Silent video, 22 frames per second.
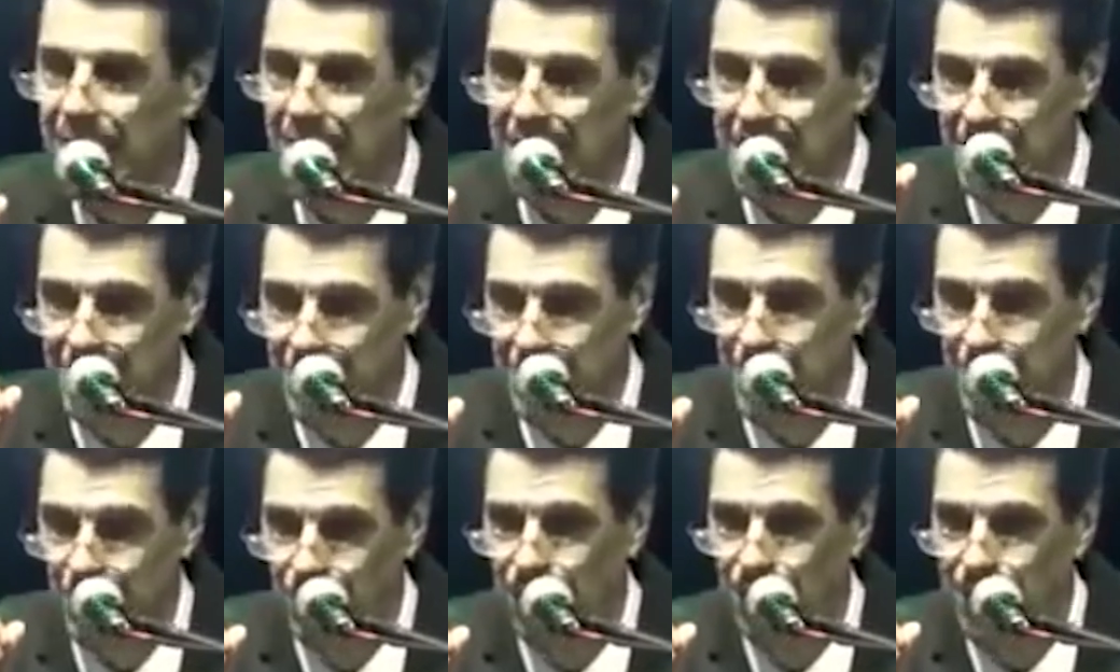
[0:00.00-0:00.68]
en el
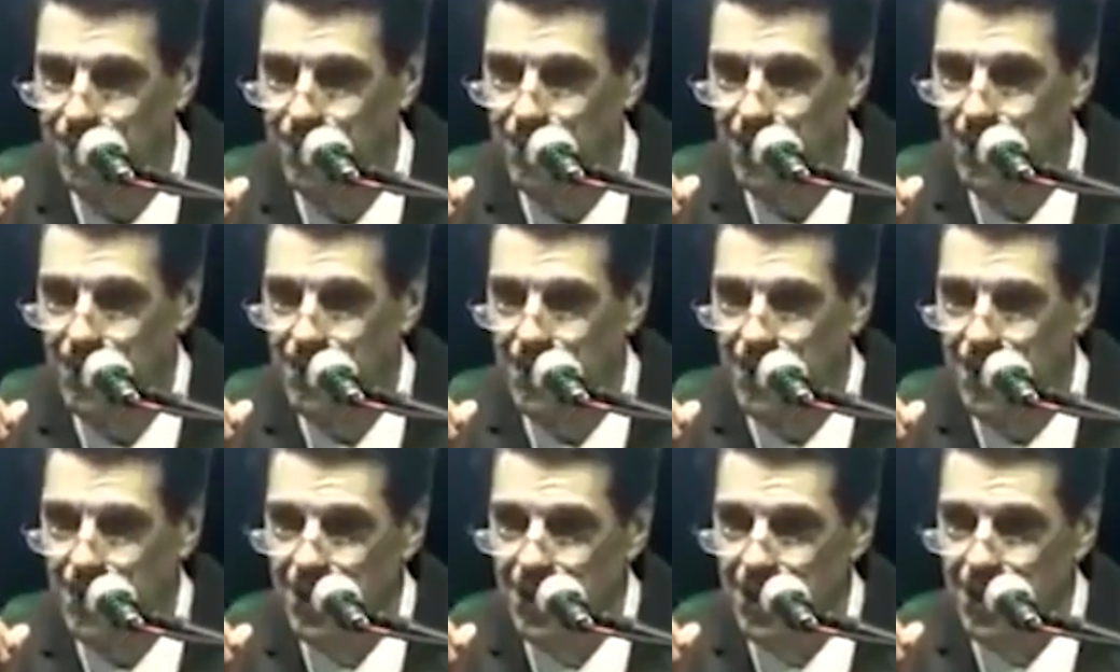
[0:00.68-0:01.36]
Señor.
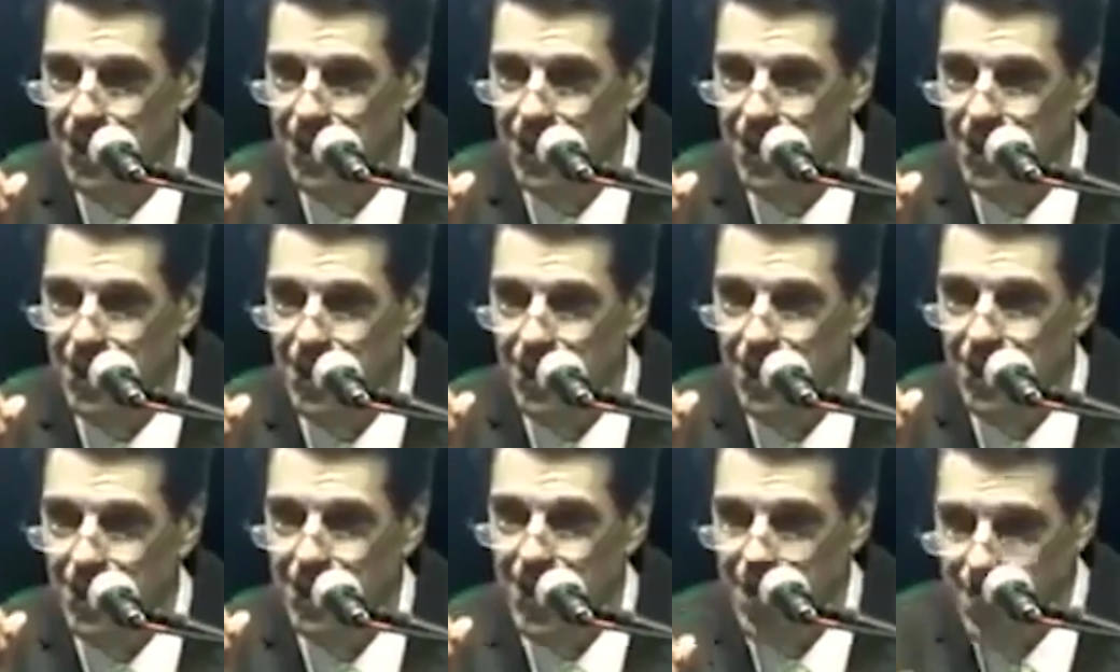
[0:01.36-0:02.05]

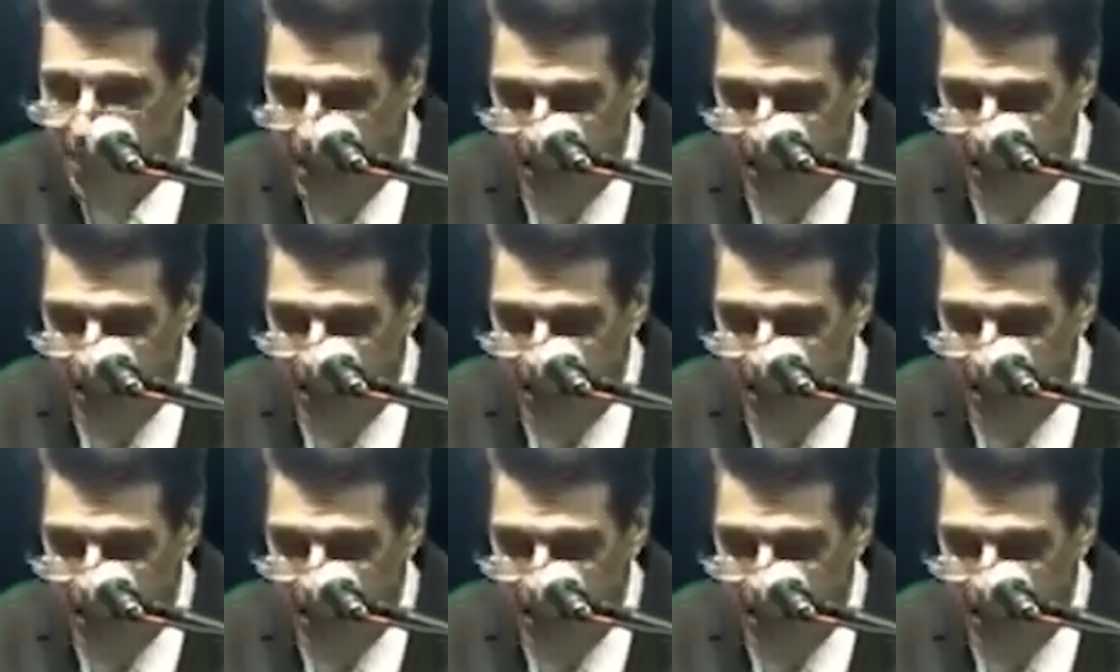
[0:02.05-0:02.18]
Y